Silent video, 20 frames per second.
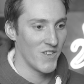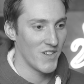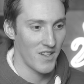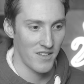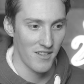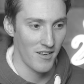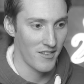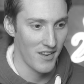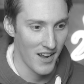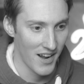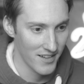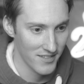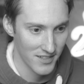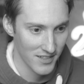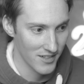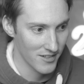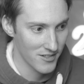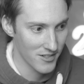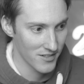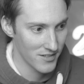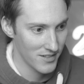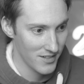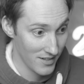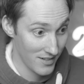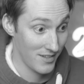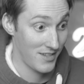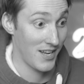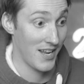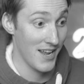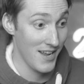Das ist auch der einzige Kuss,
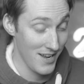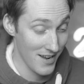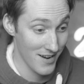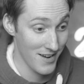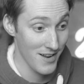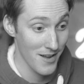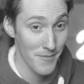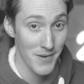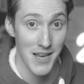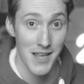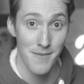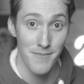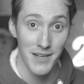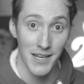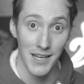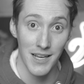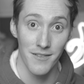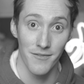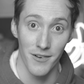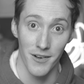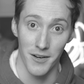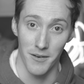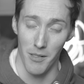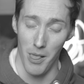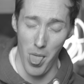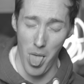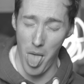den die in ihrem Leben kriegen wird.